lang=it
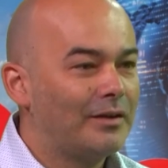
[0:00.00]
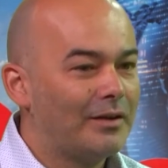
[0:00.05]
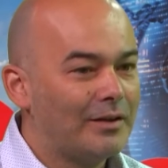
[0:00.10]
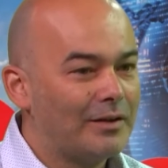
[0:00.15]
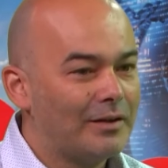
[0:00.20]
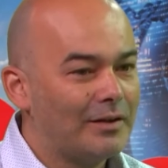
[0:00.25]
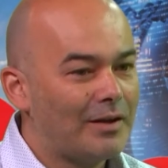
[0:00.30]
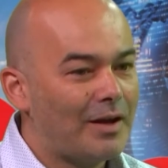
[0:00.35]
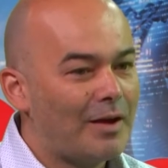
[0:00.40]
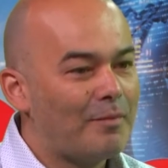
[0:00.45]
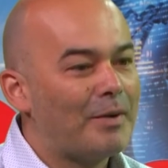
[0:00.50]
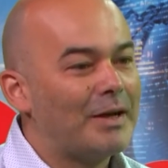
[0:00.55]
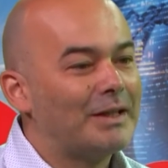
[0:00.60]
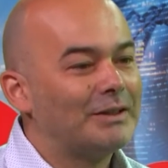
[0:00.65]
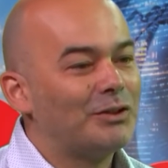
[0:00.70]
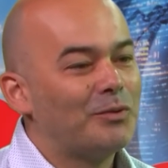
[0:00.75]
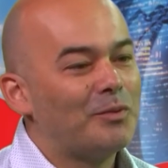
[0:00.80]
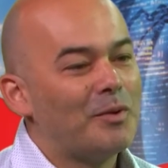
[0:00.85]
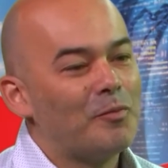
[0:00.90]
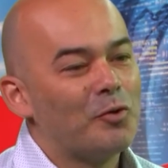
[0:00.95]
Eh, a
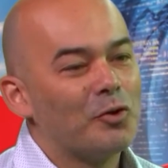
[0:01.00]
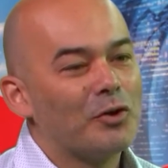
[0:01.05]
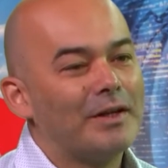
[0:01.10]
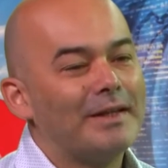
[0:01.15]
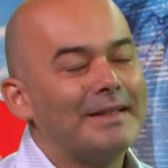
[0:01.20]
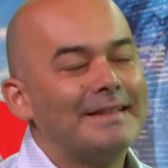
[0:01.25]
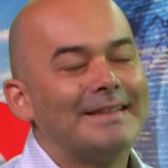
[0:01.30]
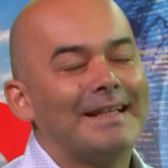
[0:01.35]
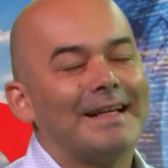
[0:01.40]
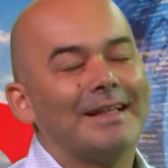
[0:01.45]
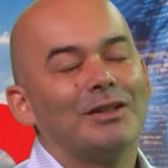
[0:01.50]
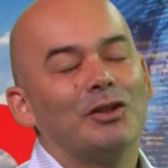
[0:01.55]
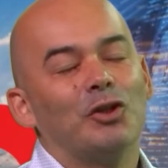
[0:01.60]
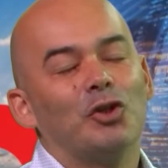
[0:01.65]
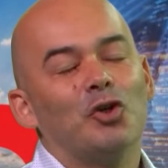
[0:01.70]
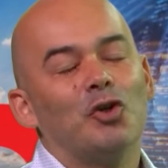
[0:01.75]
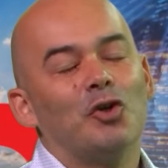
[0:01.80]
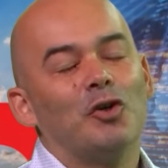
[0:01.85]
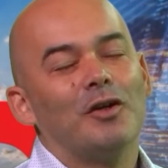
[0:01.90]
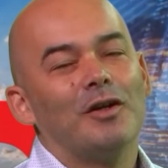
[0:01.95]
maggio abbiamo
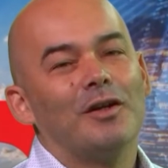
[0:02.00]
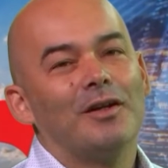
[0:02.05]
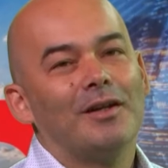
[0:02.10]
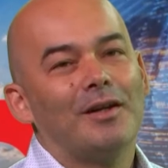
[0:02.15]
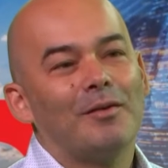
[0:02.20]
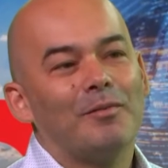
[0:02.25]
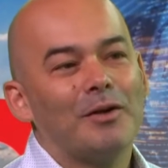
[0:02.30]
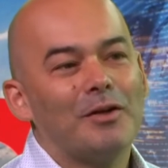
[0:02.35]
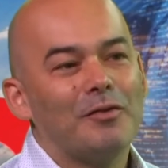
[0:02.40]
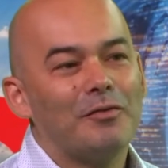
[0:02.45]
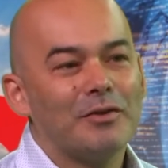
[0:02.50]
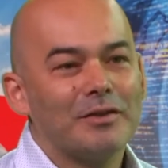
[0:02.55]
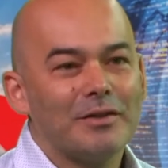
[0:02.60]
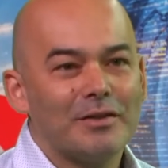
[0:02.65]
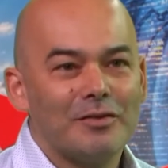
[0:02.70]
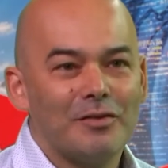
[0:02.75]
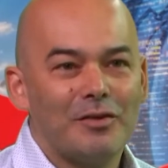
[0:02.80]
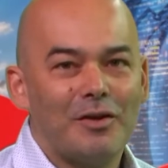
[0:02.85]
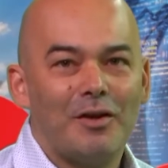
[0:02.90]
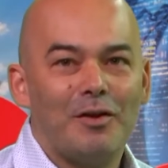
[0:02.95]
organizzato eh, la
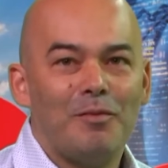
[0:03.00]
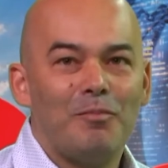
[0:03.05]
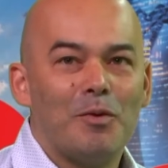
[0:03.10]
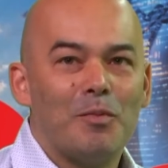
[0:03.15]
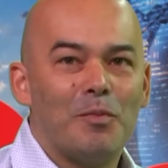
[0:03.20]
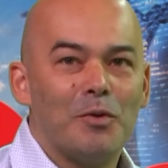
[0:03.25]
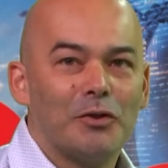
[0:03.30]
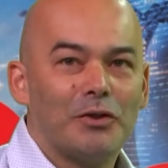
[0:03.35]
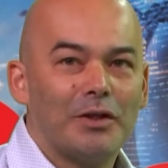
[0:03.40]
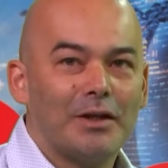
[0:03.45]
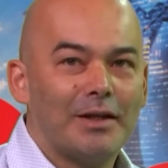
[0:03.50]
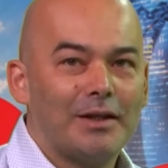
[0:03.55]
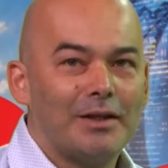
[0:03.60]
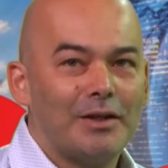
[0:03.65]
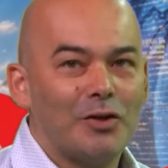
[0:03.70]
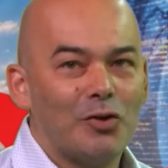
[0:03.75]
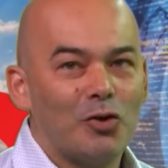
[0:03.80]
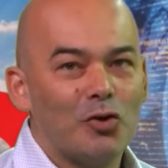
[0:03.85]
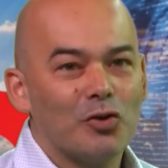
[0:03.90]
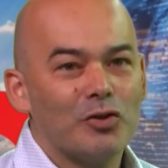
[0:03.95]
manifestazione in biblioteca di
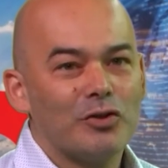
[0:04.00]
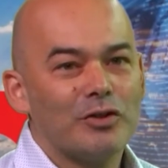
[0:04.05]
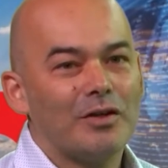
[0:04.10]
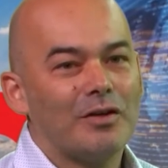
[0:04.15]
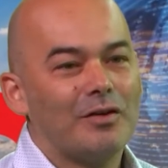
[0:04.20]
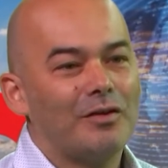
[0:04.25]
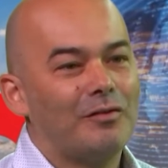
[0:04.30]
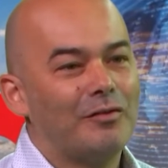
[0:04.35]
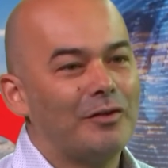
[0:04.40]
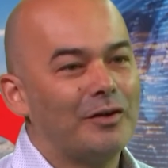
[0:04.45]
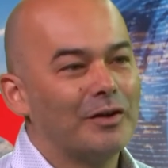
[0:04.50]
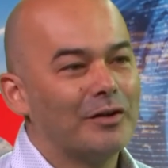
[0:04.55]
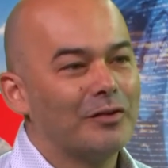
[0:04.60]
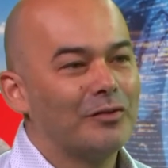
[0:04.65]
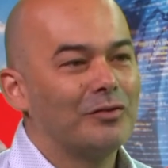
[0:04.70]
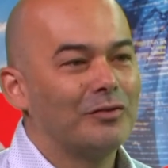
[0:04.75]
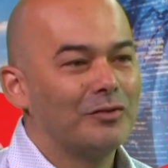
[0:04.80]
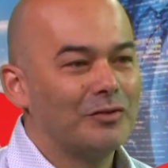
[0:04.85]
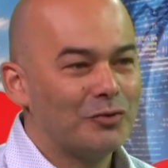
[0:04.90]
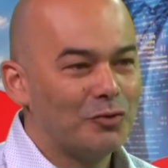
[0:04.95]
corsa,
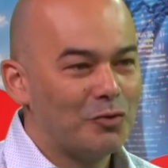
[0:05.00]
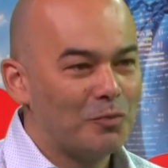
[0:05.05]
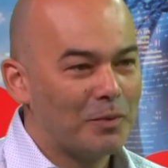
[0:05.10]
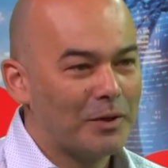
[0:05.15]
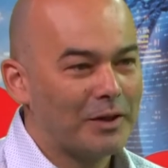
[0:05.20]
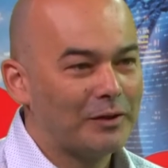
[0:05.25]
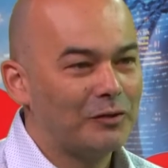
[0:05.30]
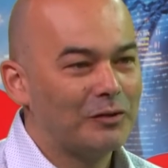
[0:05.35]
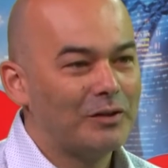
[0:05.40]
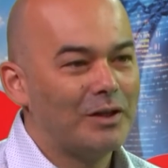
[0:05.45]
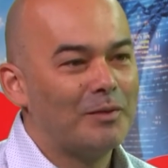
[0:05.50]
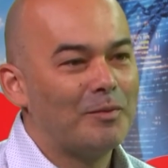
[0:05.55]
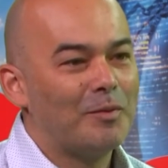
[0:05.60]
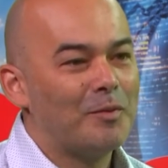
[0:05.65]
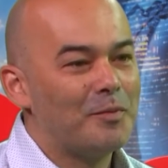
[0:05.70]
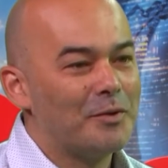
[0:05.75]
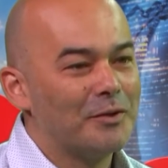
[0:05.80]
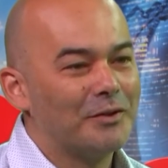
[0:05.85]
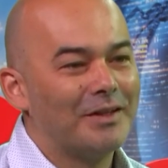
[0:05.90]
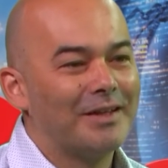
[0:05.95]
ovvero sul prato della
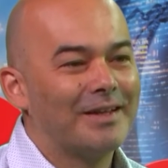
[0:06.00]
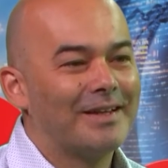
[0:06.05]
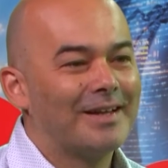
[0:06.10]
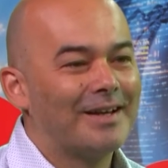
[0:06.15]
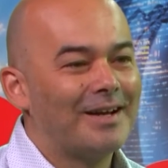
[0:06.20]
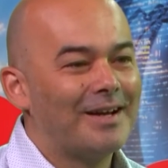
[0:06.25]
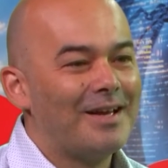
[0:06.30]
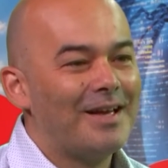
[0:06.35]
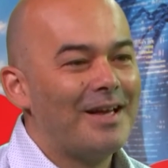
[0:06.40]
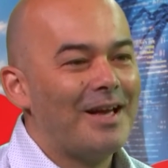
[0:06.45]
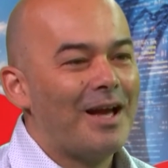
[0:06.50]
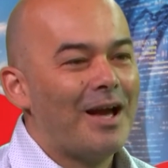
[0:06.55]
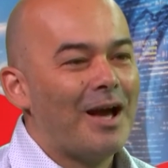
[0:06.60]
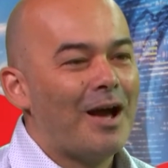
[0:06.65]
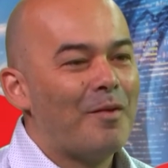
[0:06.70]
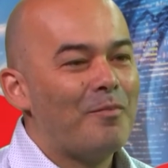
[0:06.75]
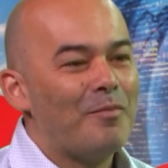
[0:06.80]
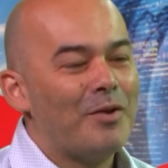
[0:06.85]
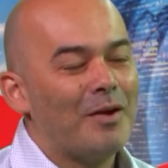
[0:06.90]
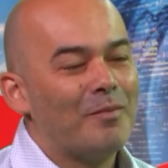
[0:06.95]
biblioteca
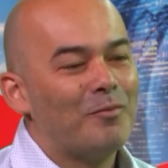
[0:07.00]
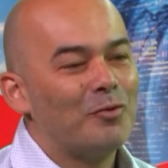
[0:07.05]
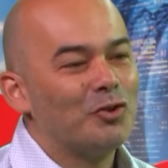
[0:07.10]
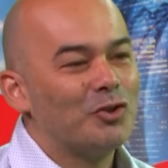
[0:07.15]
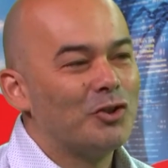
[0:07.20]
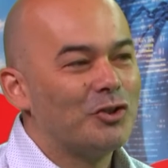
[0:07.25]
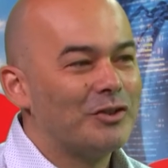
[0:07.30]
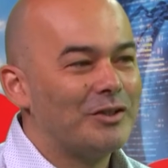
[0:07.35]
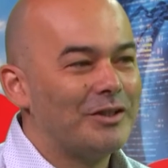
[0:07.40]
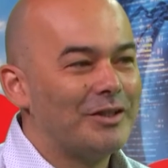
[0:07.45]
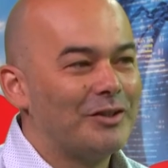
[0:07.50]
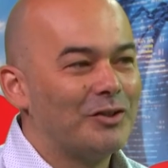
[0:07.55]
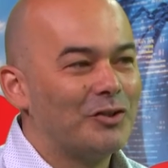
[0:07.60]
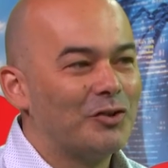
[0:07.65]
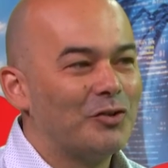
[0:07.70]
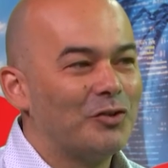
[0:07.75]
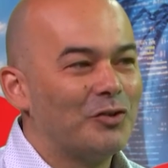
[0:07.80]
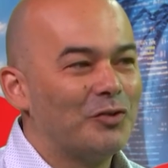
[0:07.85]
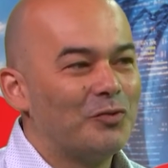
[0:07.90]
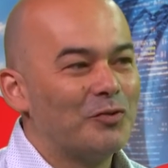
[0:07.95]
abbiamo
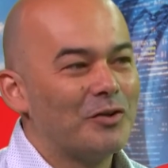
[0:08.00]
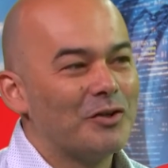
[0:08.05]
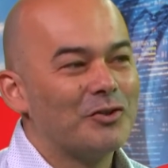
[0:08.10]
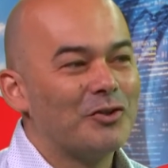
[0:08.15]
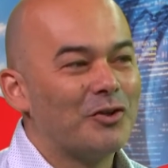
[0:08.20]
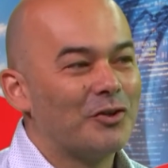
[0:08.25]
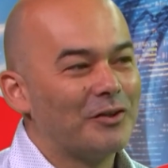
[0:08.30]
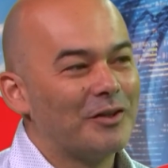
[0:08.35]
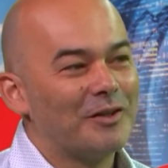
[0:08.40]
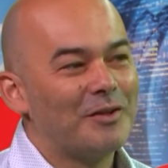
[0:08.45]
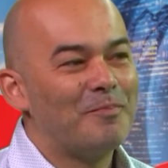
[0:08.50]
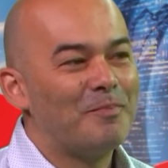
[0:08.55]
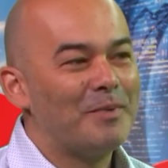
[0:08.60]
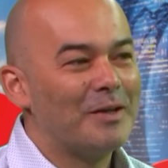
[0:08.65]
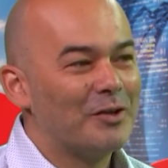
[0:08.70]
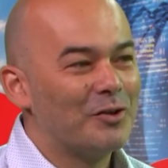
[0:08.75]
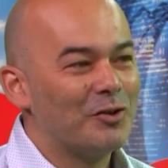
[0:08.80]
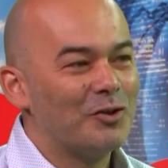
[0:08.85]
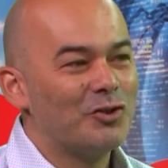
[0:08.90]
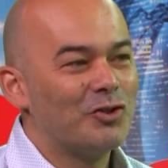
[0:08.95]
gestito una sorta di
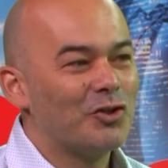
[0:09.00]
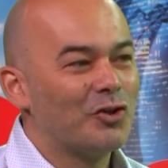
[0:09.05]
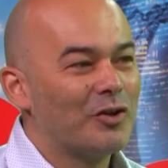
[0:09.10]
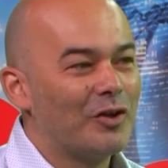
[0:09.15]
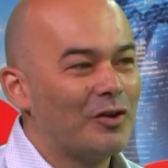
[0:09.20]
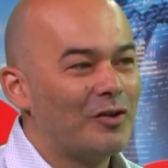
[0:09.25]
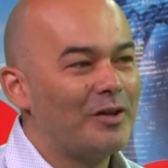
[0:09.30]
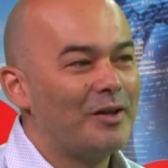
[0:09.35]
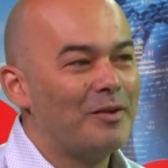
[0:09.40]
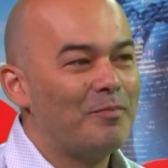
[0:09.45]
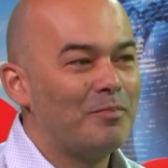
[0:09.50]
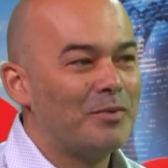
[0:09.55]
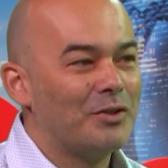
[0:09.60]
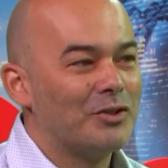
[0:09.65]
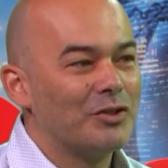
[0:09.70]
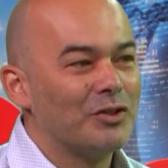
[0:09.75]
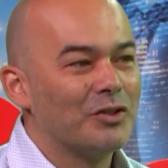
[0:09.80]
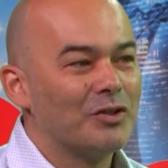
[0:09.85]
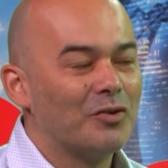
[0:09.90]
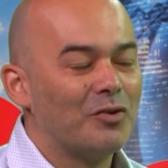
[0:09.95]
piccoli giochi
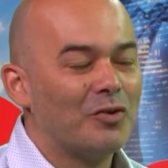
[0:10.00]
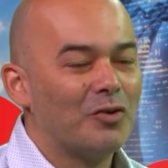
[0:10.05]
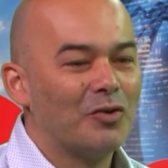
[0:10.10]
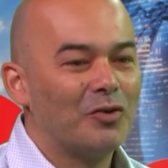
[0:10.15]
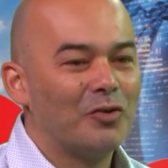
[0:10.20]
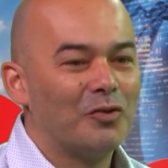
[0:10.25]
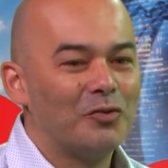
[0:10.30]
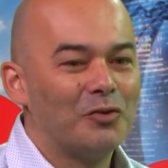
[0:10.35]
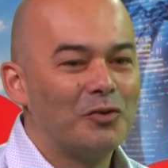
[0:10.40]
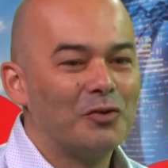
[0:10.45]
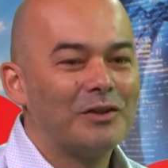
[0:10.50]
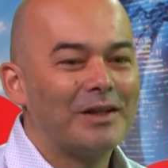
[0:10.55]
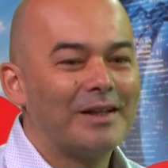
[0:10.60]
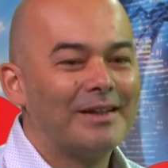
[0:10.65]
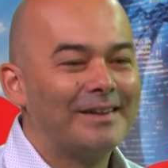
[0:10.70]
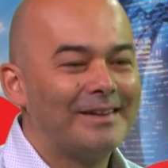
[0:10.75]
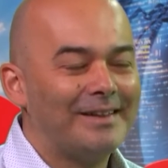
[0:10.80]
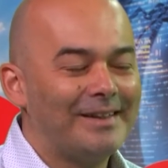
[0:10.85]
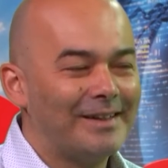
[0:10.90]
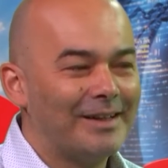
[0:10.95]
olimpici con
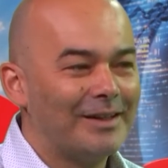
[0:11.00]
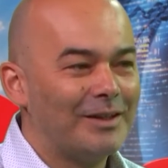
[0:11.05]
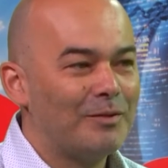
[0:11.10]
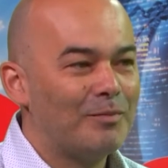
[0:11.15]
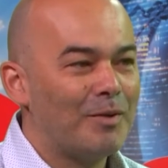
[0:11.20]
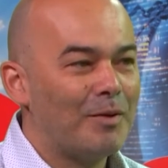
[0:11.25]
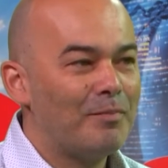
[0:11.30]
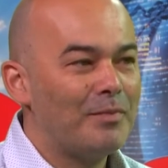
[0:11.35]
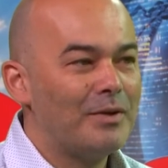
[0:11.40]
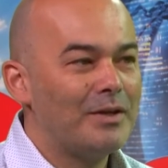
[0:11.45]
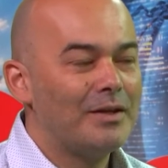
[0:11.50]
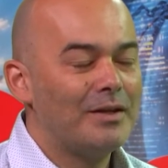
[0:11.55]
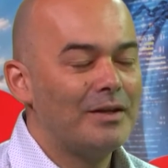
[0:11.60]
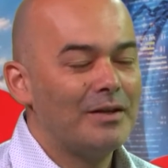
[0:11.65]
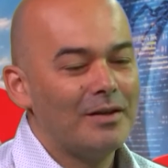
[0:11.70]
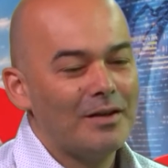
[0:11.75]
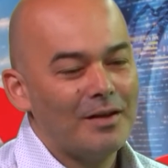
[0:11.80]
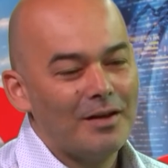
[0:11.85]
un'ottantina di bambini